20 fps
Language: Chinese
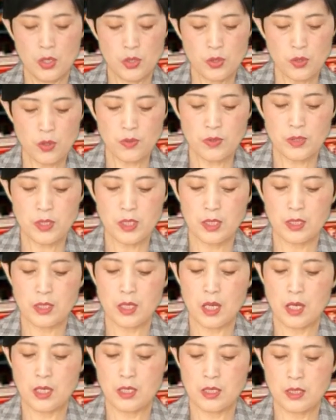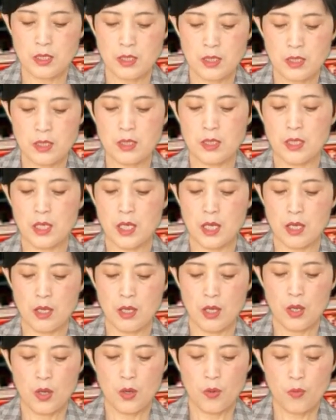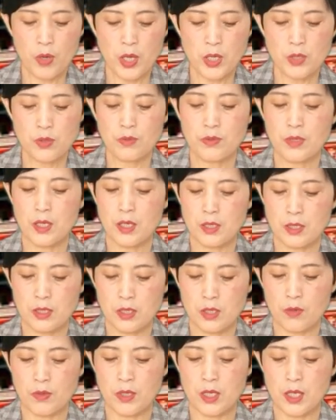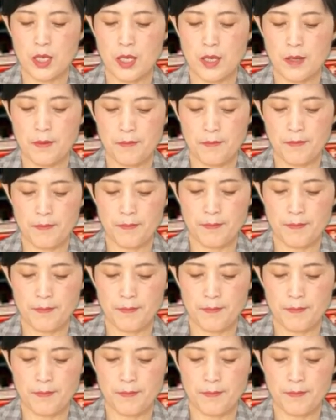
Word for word: 重型的四例，危重的有一例。